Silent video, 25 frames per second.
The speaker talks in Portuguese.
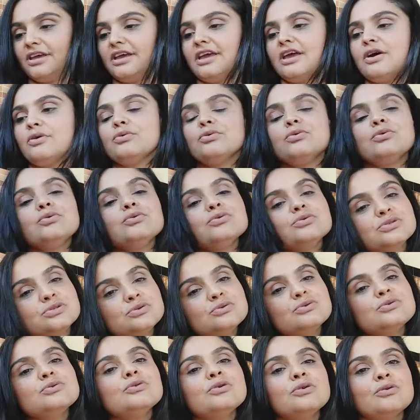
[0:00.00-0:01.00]
Eu
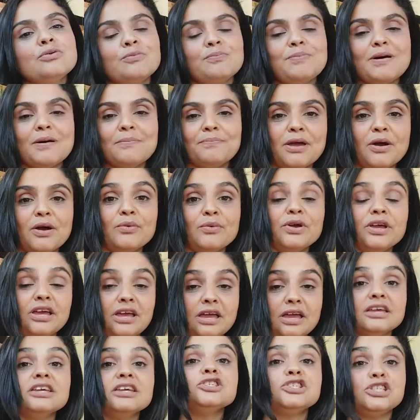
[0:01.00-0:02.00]
uso um papel
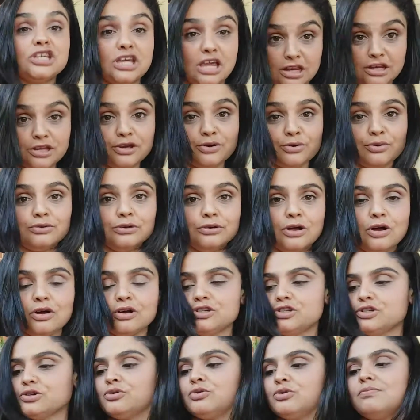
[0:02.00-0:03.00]
higiênico,
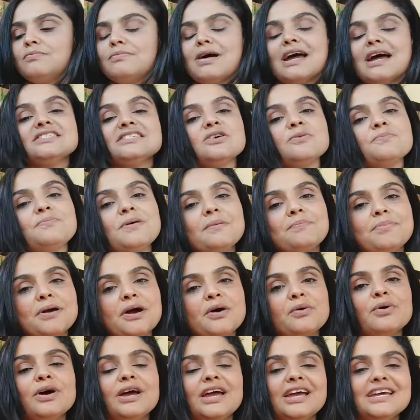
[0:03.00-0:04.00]
lógico, mas é um
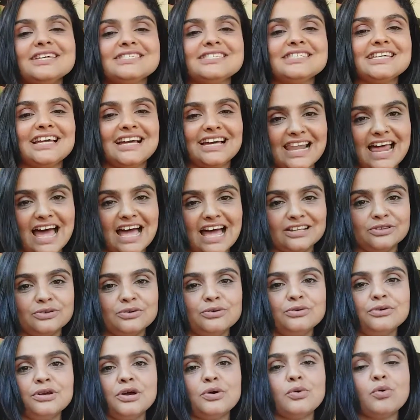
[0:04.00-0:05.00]
papel
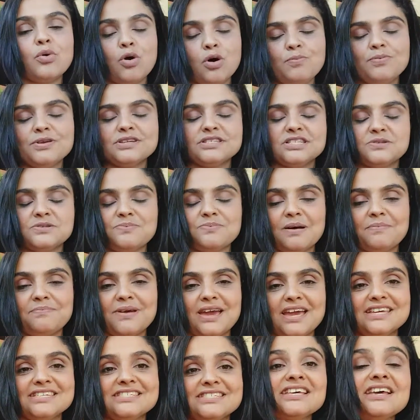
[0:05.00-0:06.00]
reciclado. Eu compro esses
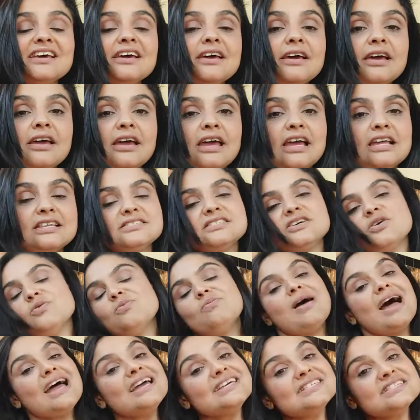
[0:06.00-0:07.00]
papéis, eles são
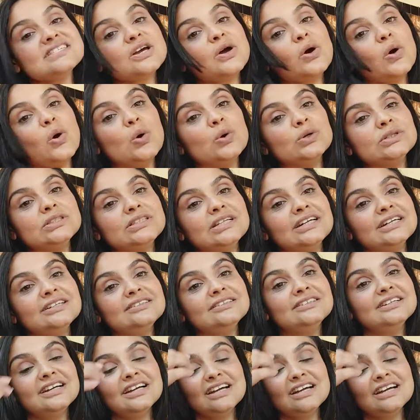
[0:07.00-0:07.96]
mais em conta.